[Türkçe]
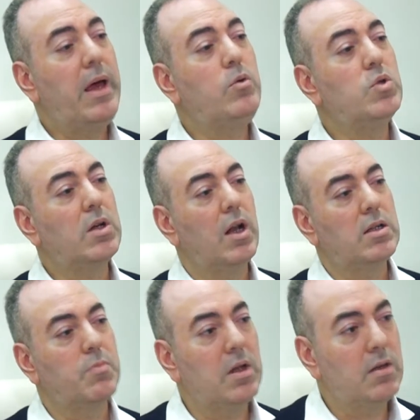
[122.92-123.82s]
en üst
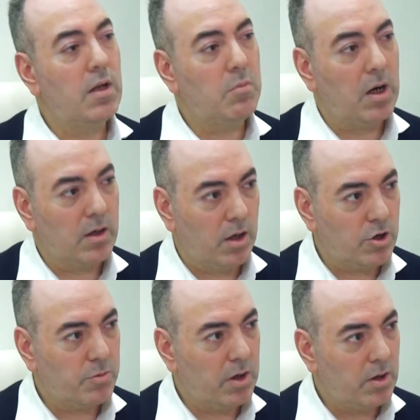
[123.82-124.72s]
klasmandan
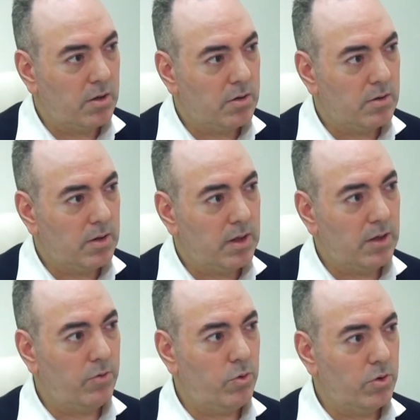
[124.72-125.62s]
markalaşmayı e,
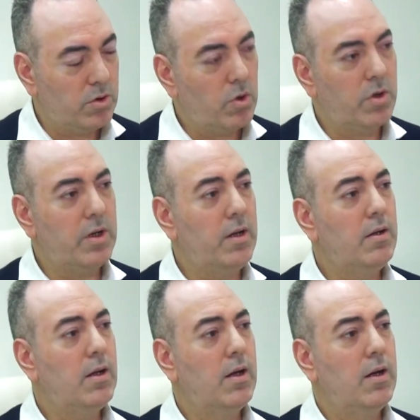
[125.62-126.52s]
hedefliyoruz.
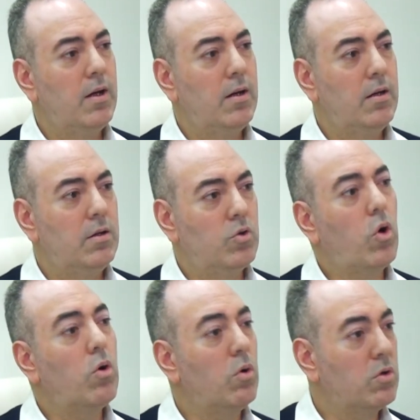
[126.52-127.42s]
Örneğin e,
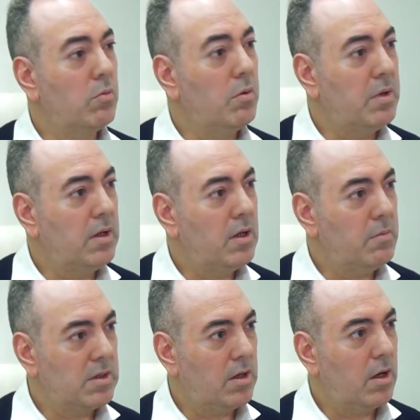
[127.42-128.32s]
TOG otomobilinde
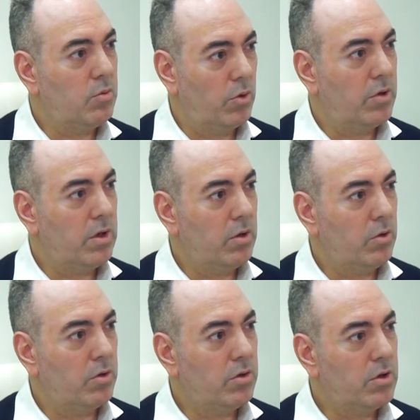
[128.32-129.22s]
mesela bu örneği
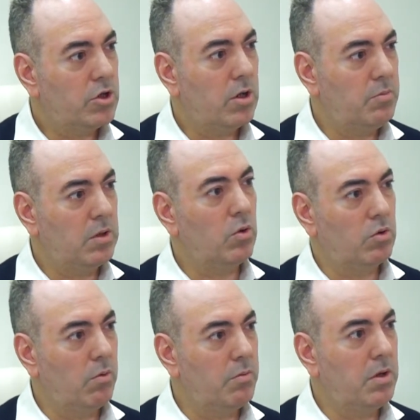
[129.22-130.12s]
gördük. İşte bir
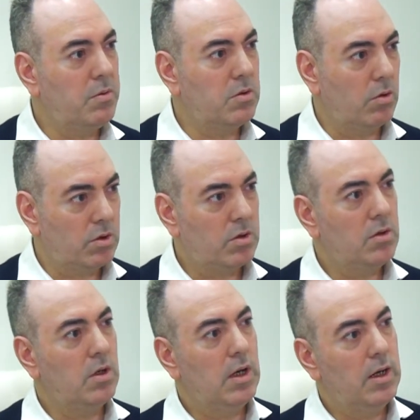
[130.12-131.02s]
otomobilimiz
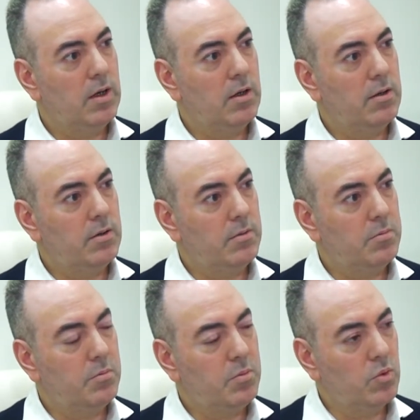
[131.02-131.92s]
olsun. E,
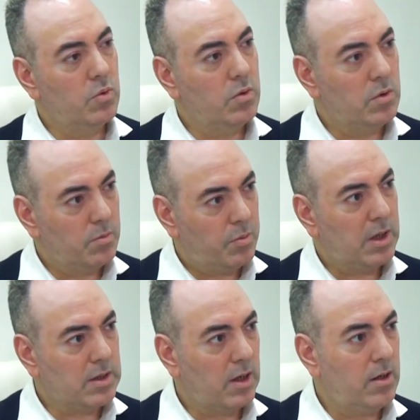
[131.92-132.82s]
bunu
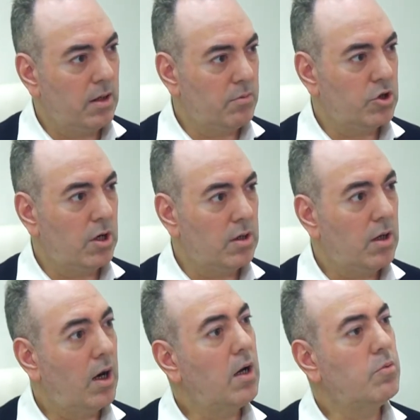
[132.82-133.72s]
pazarlayalım
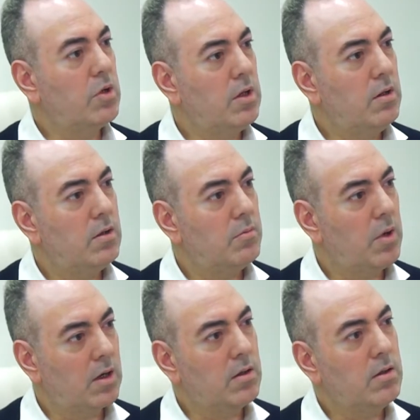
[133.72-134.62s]
dışarıda. Halbuki
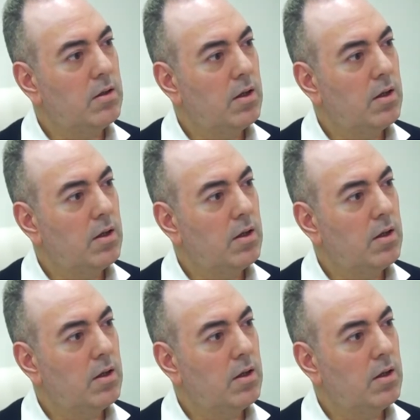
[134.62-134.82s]
bakın